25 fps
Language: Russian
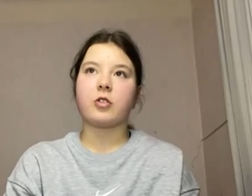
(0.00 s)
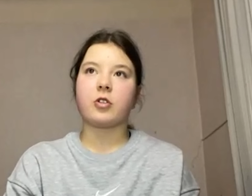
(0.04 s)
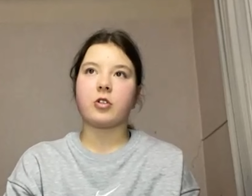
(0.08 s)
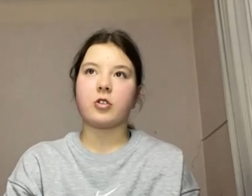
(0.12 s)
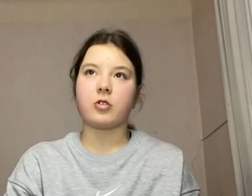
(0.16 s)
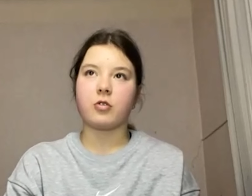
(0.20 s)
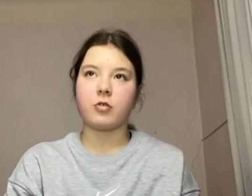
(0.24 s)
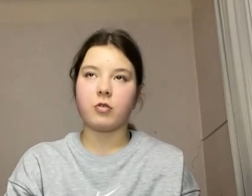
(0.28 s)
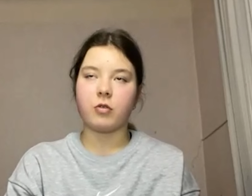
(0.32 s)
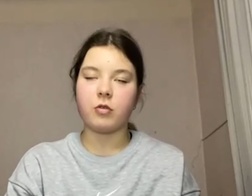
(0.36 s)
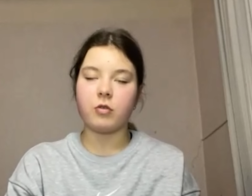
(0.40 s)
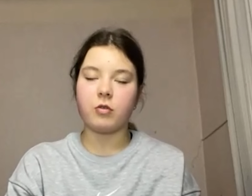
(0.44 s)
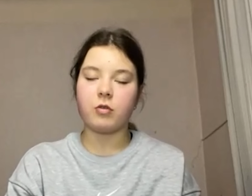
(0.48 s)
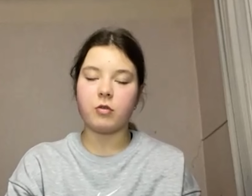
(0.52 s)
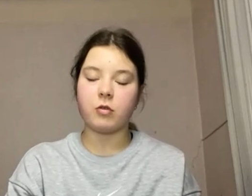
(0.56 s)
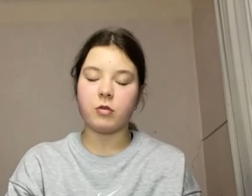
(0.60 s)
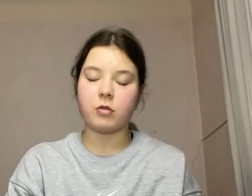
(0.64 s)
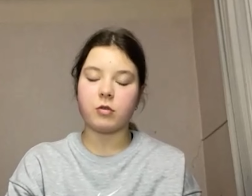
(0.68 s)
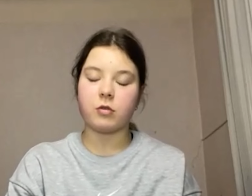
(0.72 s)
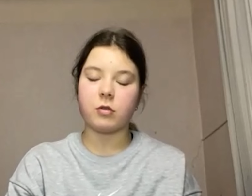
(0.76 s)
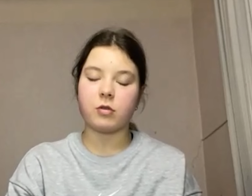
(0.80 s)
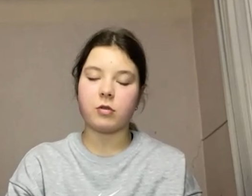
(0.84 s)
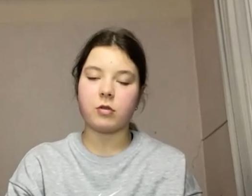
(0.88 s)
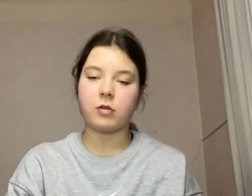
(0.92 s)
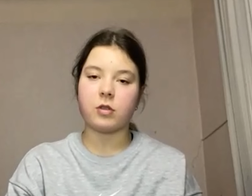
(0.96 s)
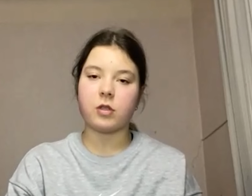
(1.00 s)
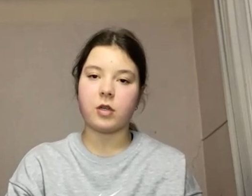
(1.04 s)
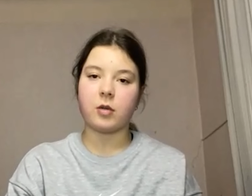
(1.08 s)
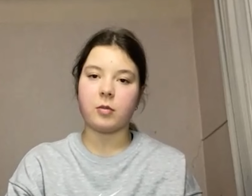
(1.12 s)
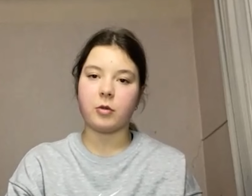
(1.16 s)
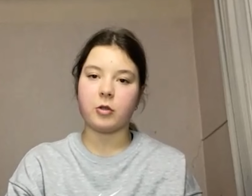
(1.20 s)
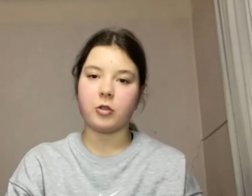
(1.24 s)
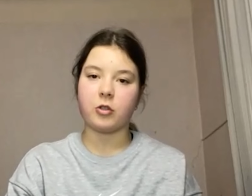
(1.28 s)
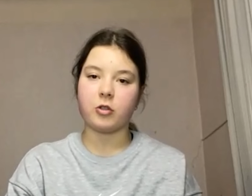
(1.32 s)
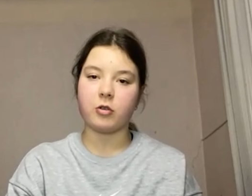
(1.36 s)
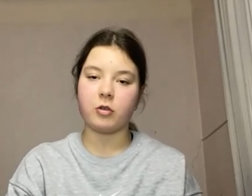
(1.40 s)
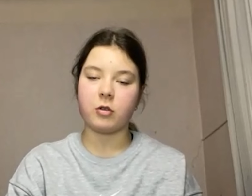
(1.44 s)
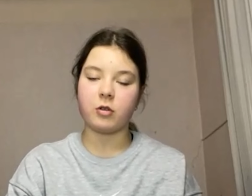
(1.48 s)
в шестой год,
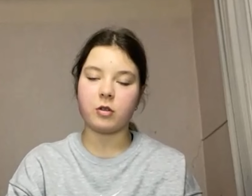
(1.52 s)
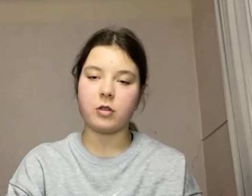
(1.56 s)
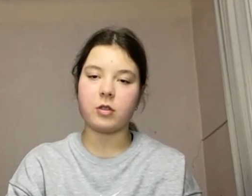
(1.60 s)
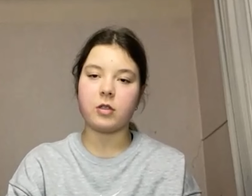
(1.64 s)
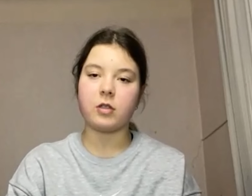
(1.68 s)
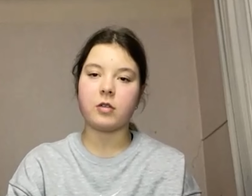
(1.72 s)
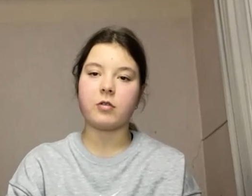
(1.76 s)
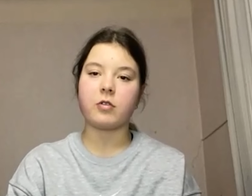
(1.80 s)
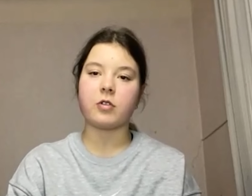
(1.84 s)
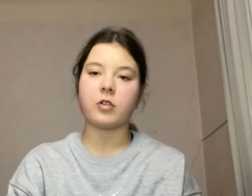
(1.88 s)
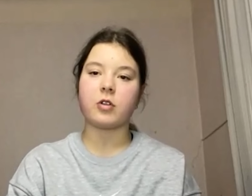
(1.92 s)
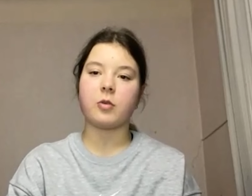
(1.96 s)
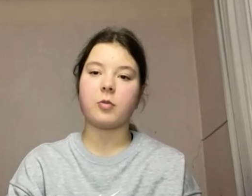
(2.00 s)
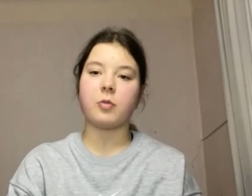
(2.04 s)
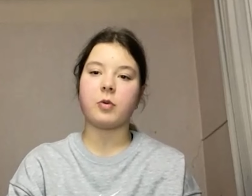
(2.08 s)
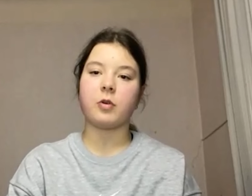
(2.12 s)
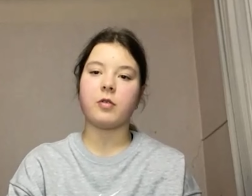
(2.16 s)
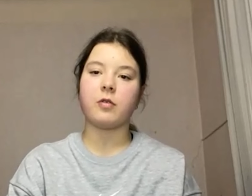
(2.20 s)
там еще одна девочка